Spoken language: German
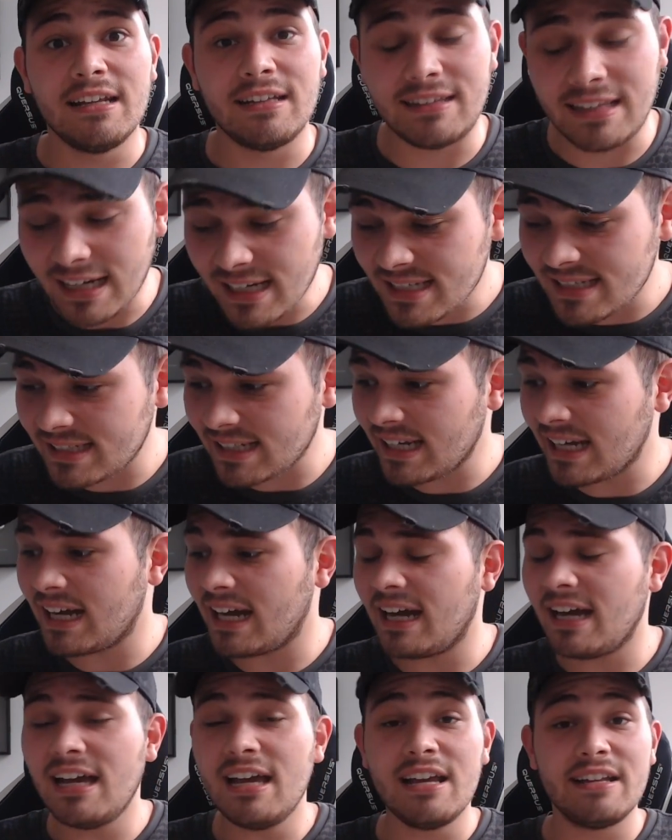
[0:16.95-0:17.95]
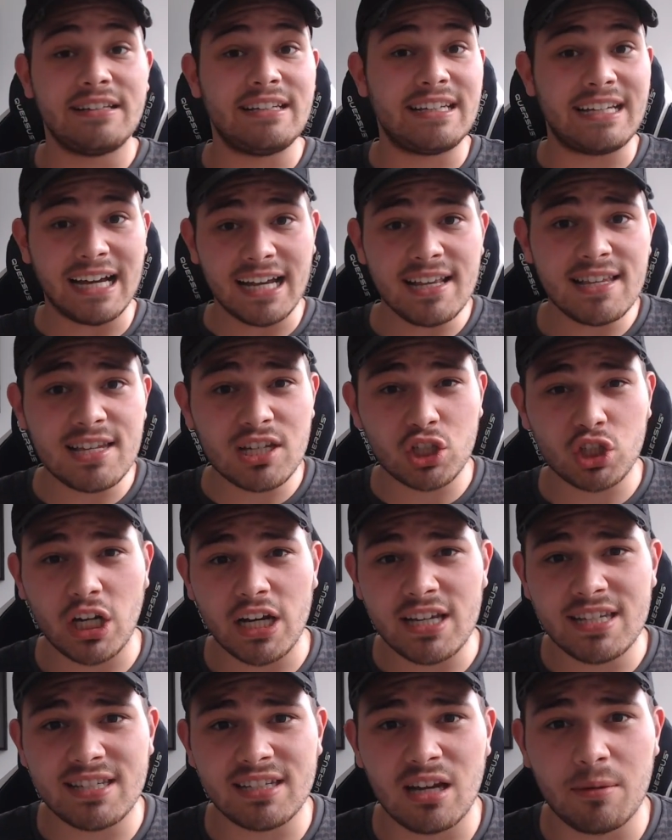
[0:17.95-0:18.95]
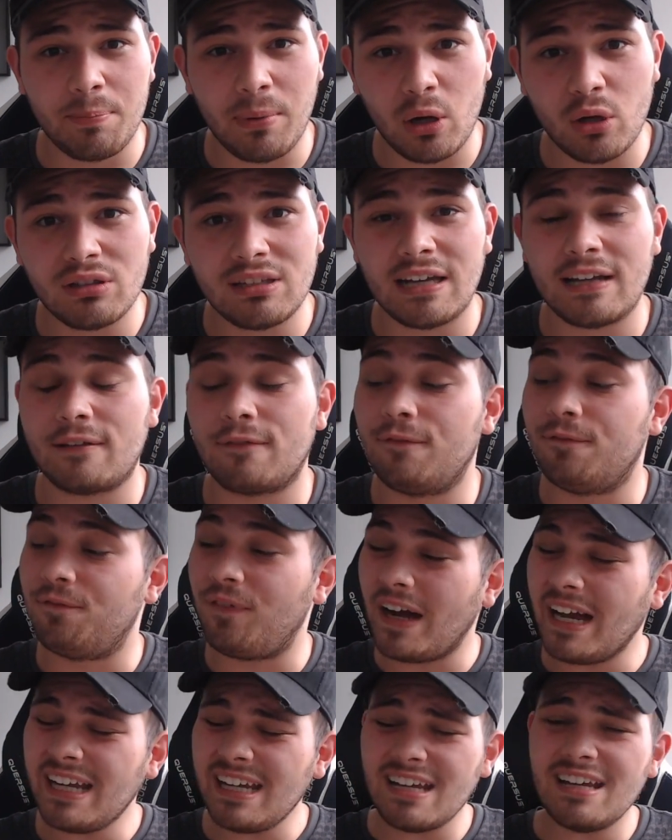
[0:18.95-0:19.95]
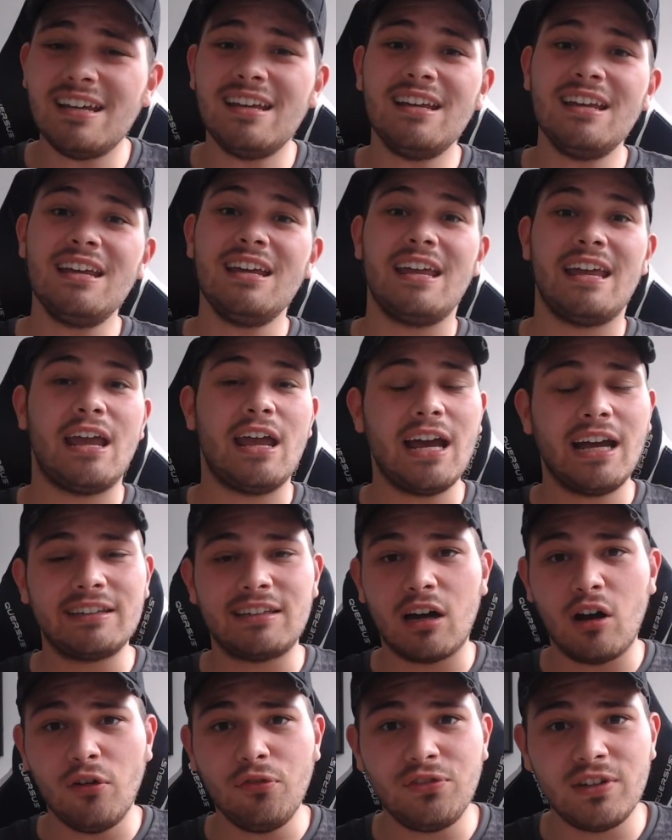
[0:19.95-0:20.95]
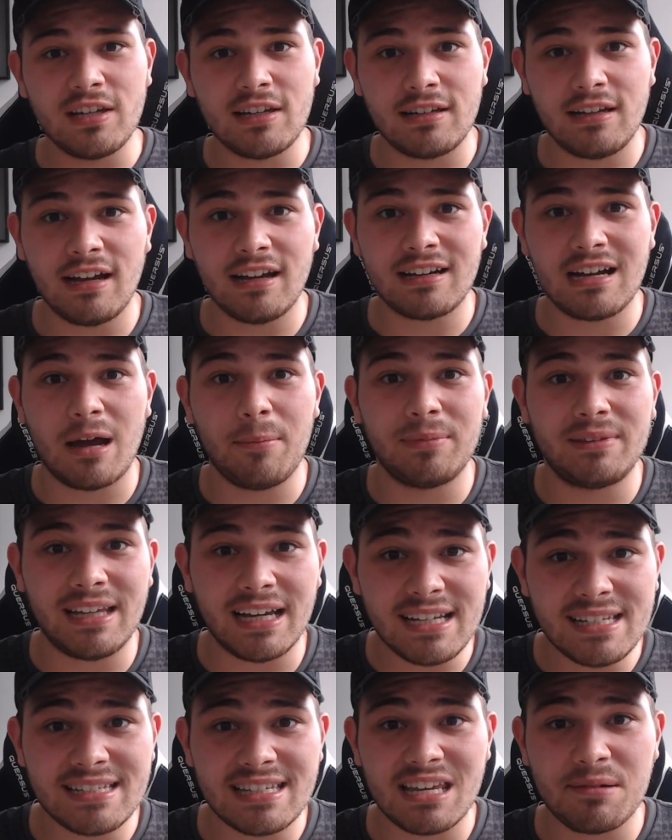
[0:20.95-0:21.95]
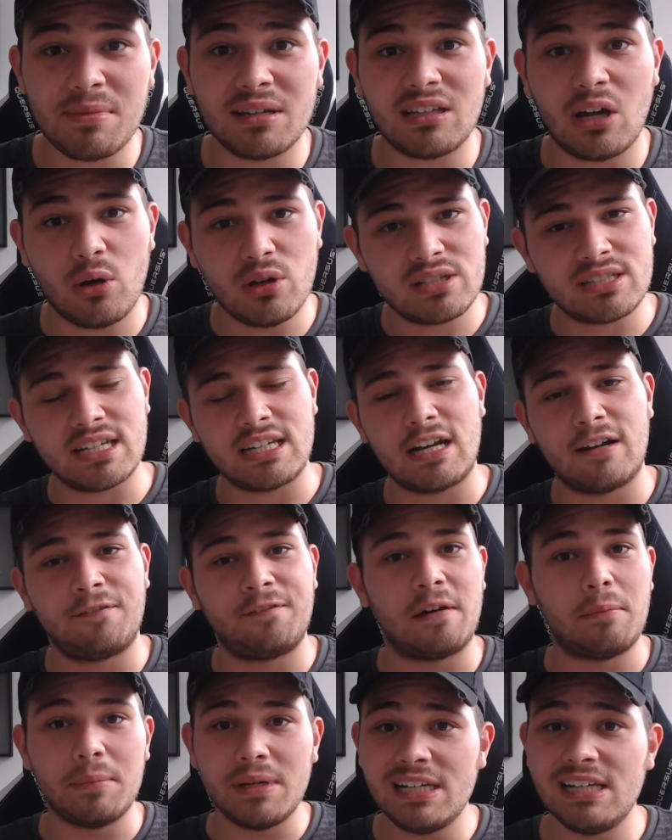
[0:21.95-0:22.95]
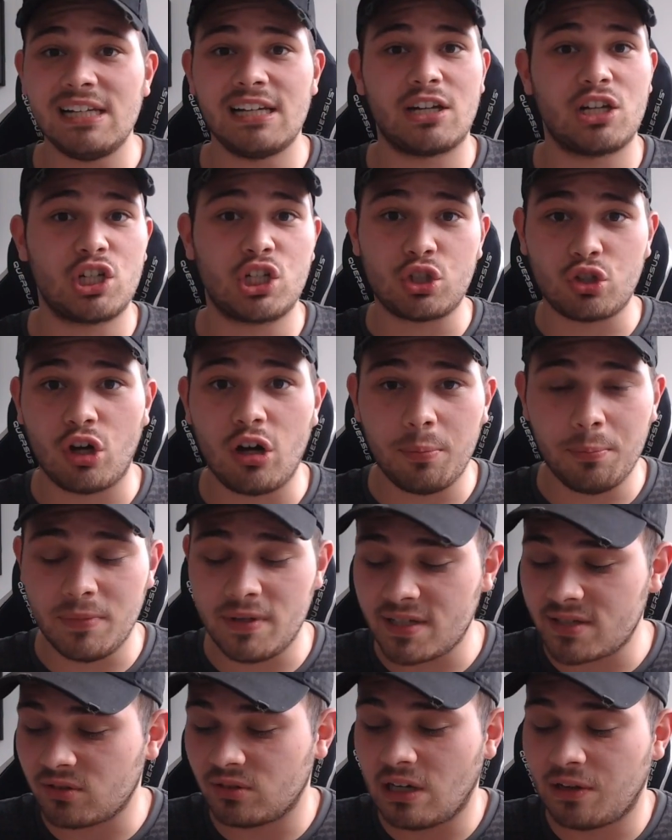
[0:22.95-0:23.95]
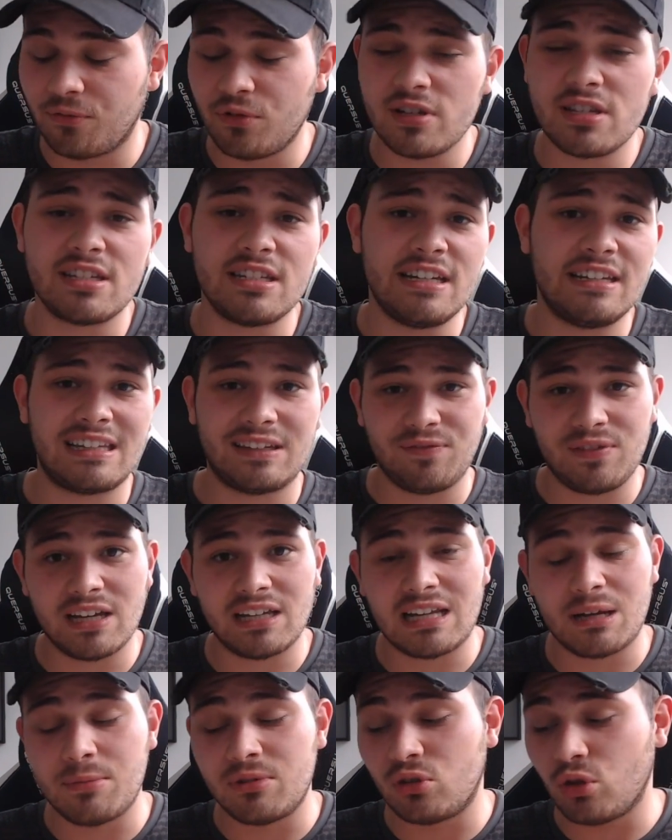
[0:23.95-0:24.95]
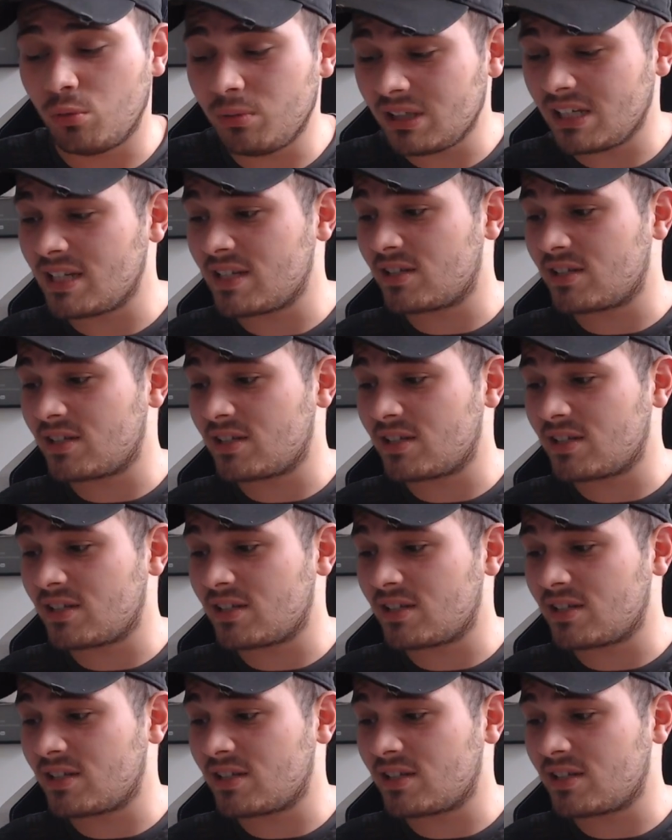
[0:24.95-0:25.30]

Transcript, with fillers: dass er die ganze Scheiße gebaut hat, weil er darauf nicht klarkam, dass jemand aus seiner Familie gestorben ist und er wusste nicht, wie er damit umgehen